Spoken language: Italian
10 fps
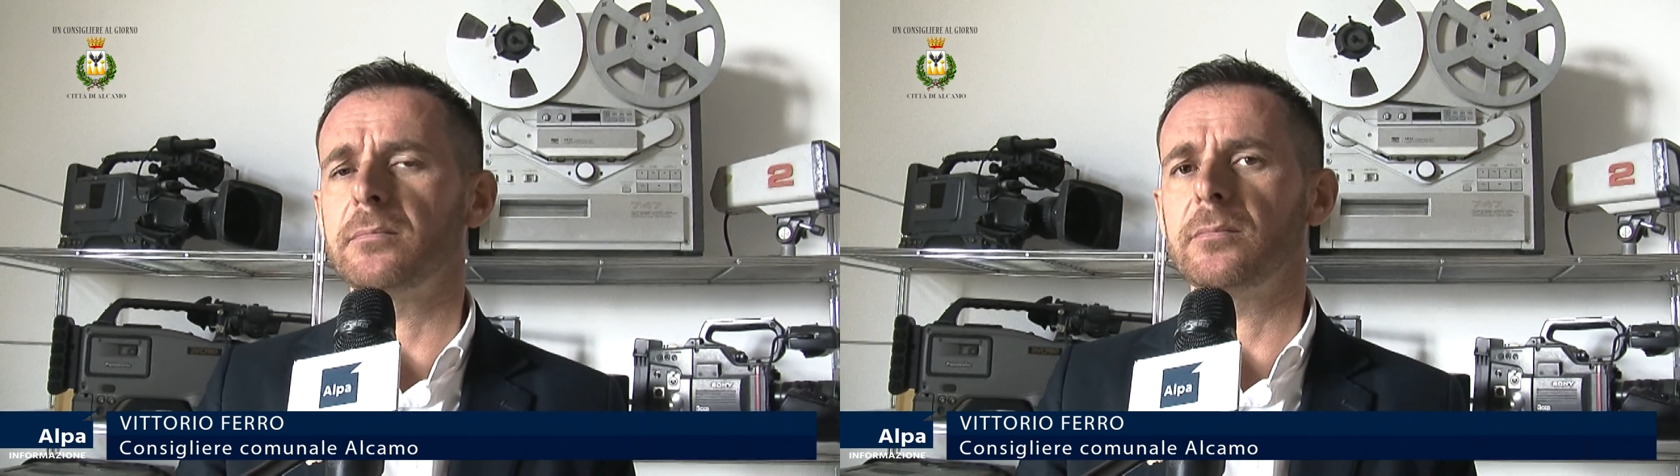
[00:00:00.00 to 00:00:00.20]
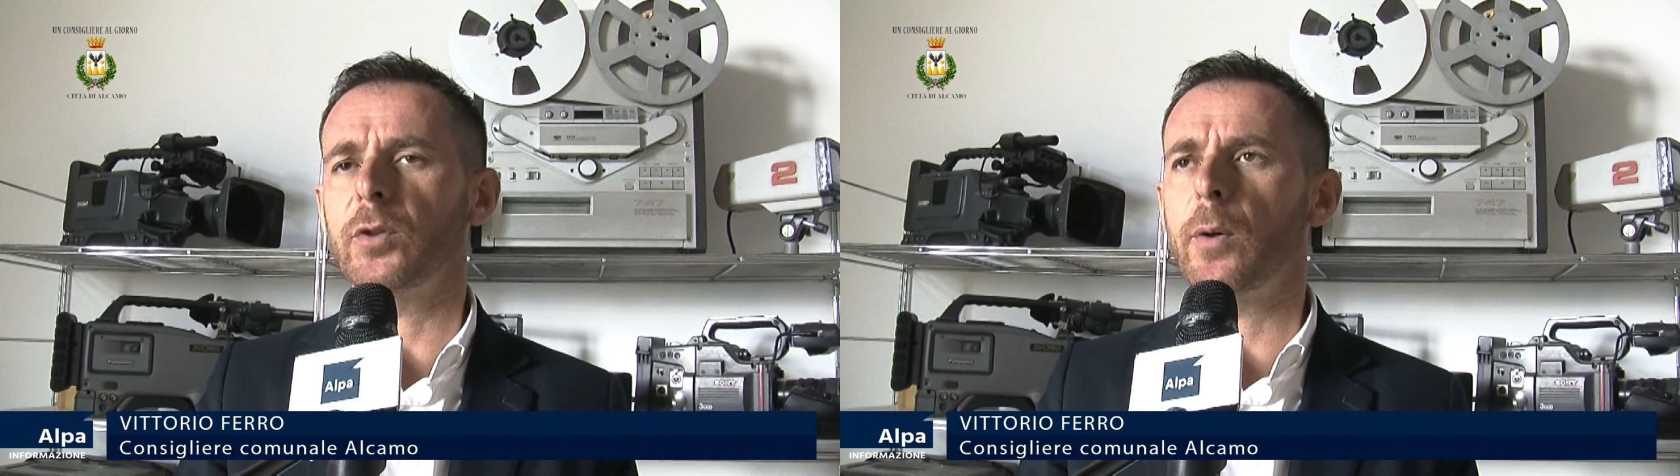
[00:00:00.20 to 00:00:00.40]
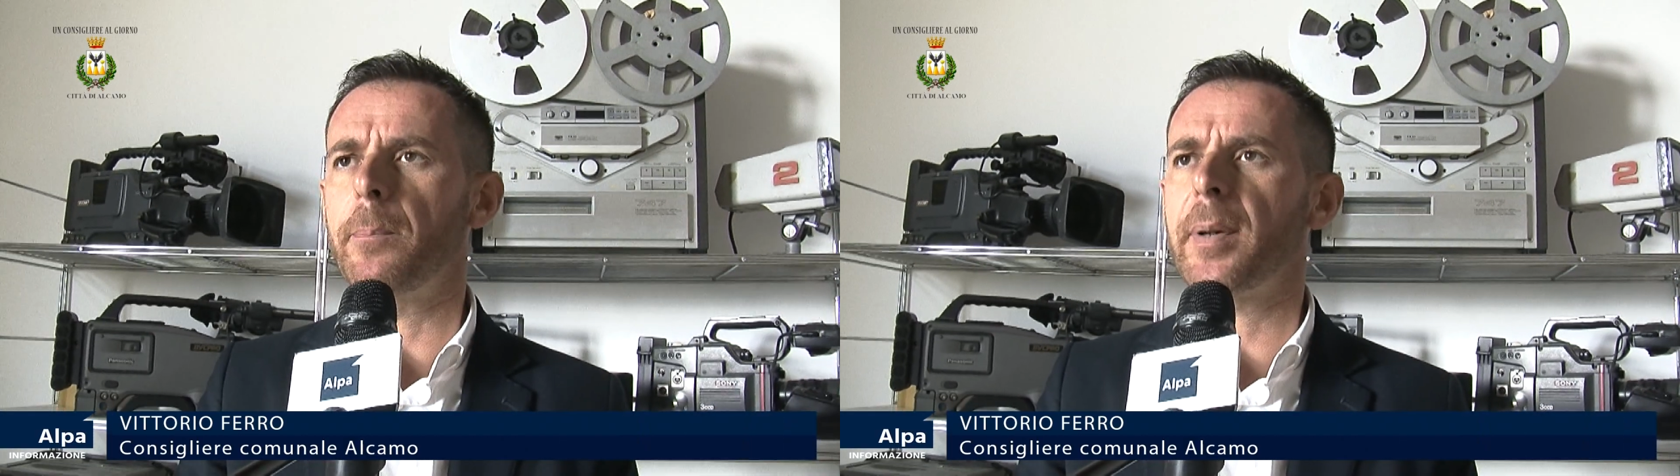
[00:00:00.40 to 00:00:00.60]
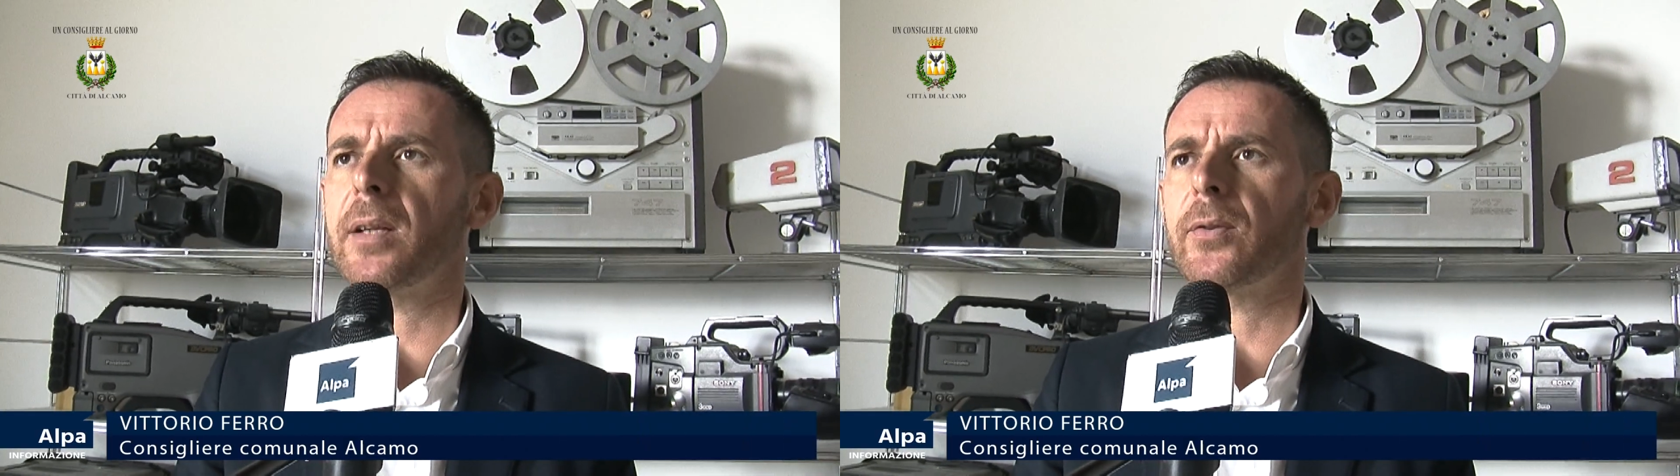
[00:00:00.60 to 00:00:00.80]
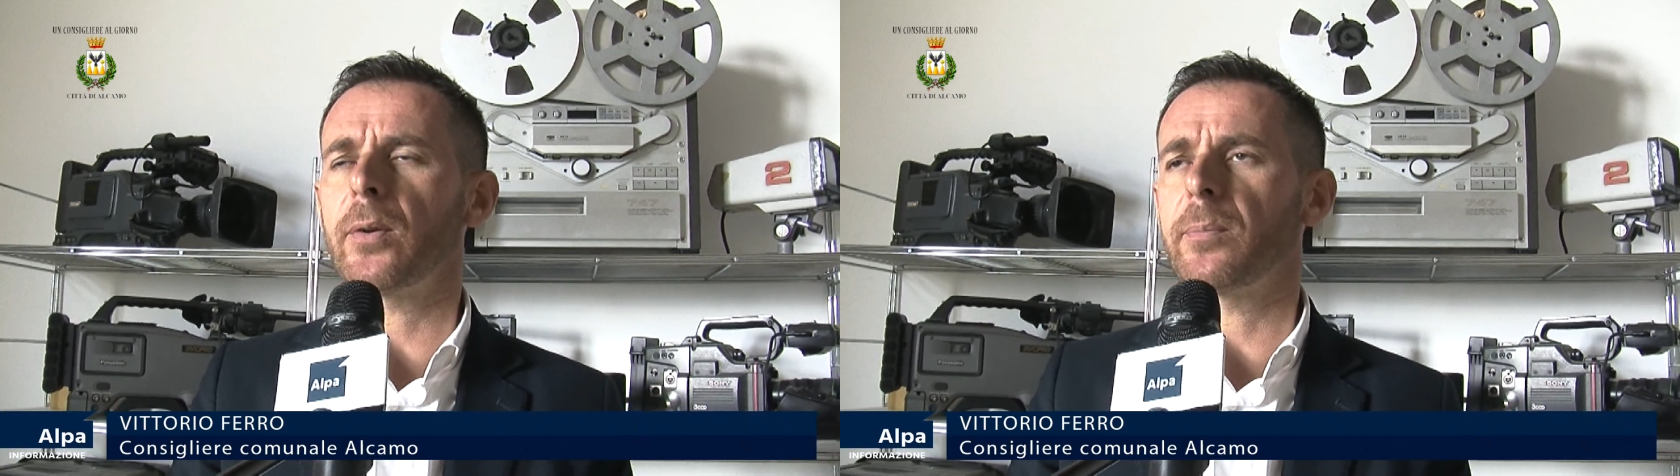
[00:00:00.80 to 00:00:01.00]
non
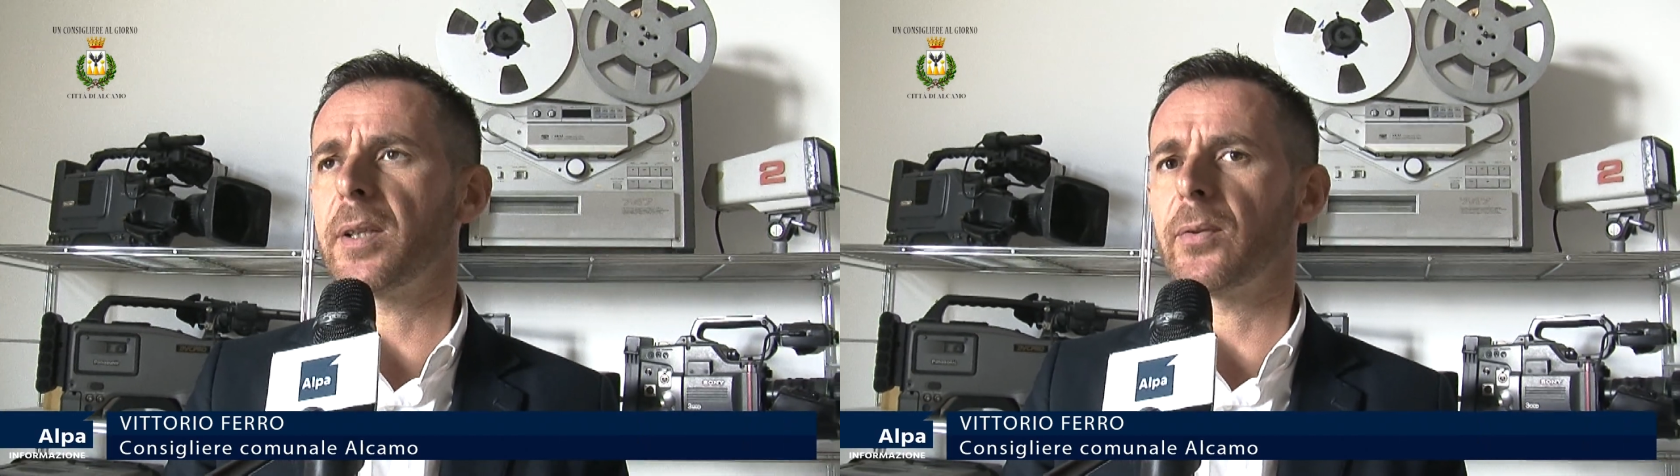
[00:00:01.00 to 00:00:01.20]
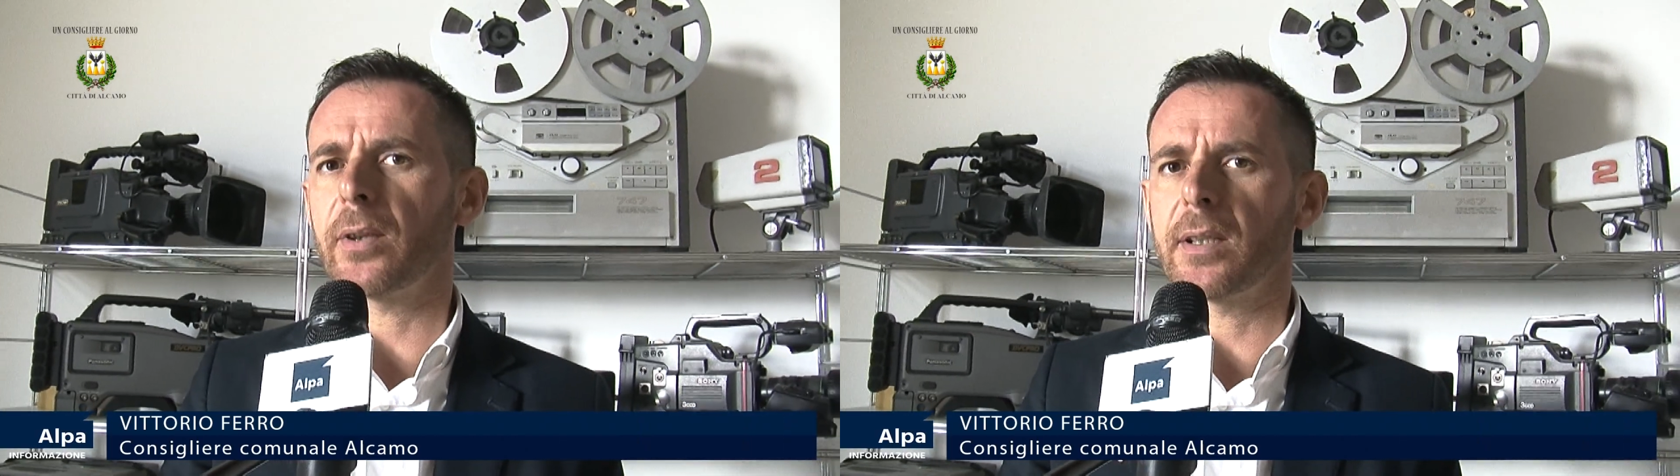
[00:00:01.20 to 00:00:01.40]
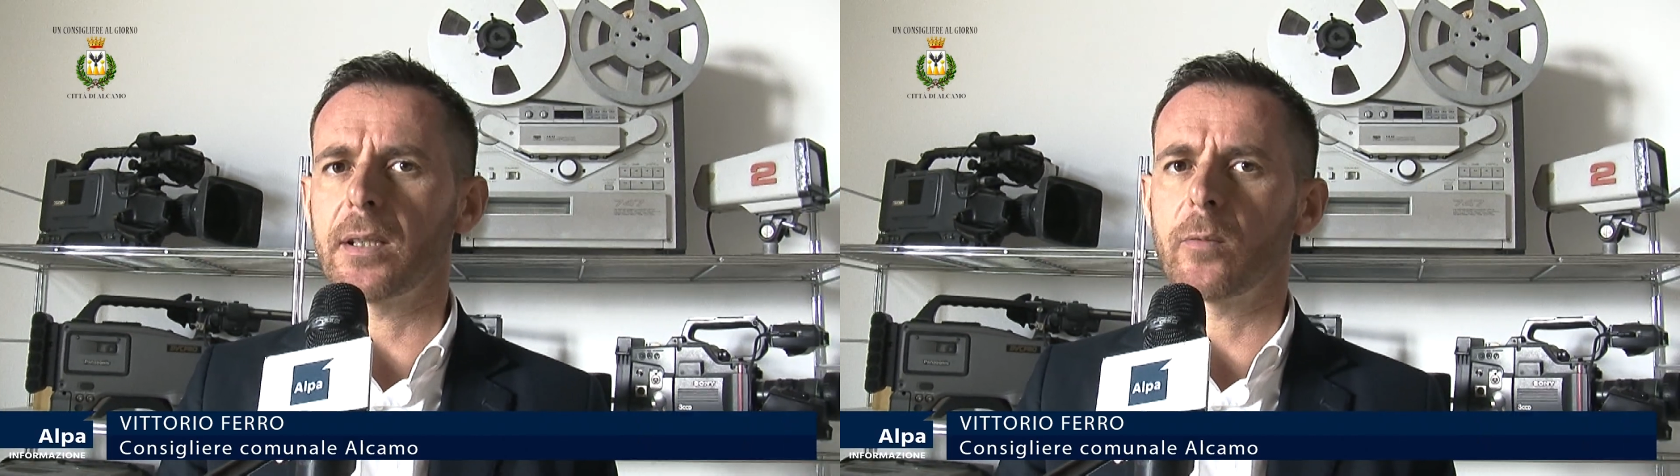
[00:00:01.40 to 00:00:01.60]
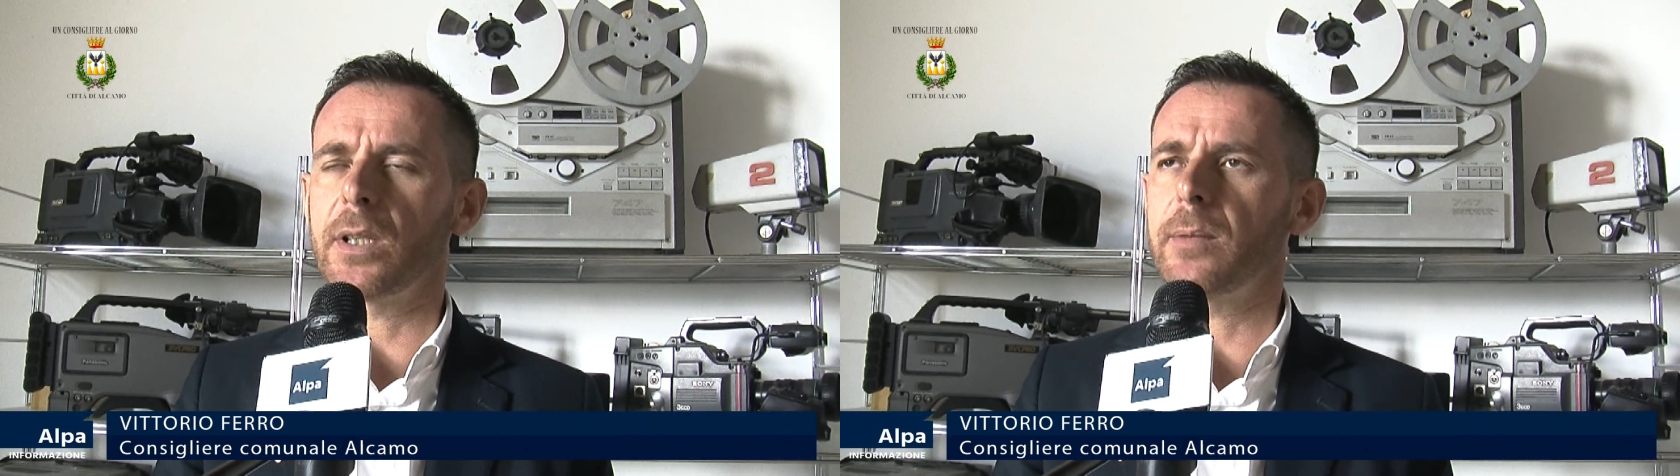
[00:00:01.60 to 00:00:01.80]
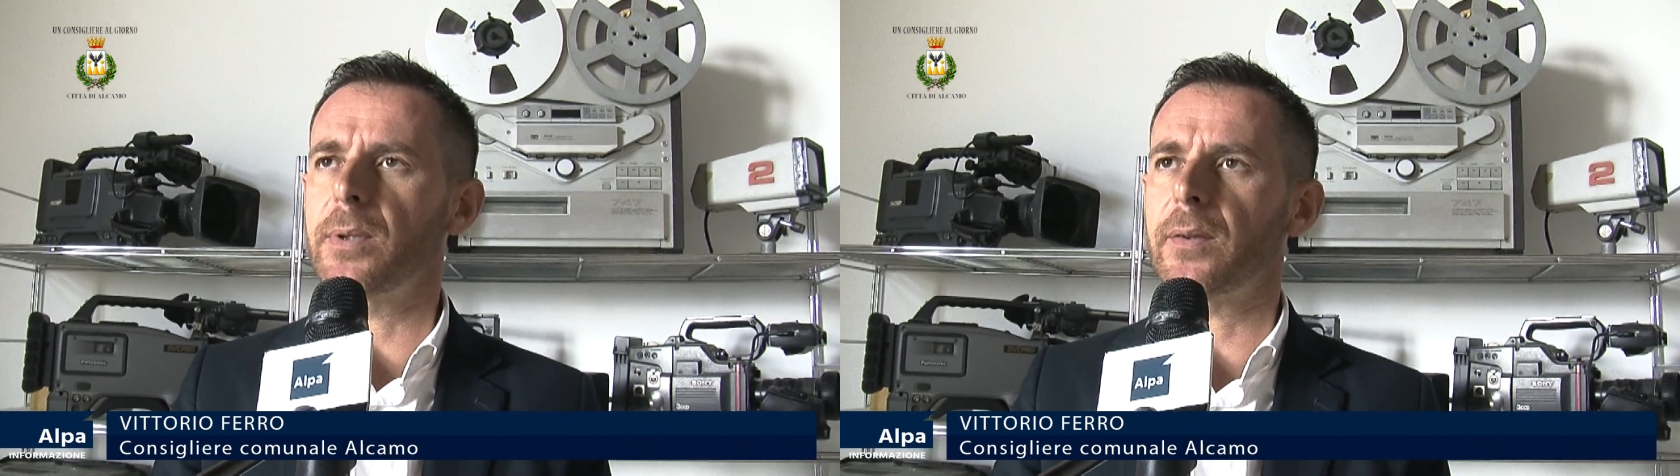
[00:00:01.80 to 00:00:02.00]
penso, penso che gli
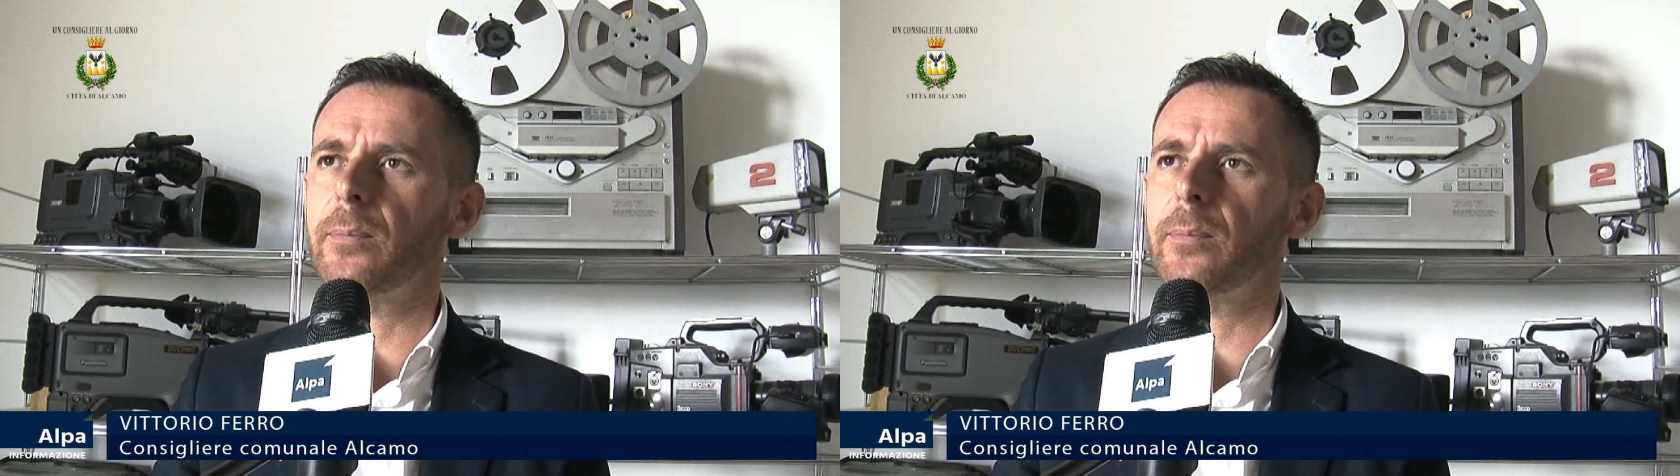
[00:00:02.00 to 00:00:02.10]
equilibri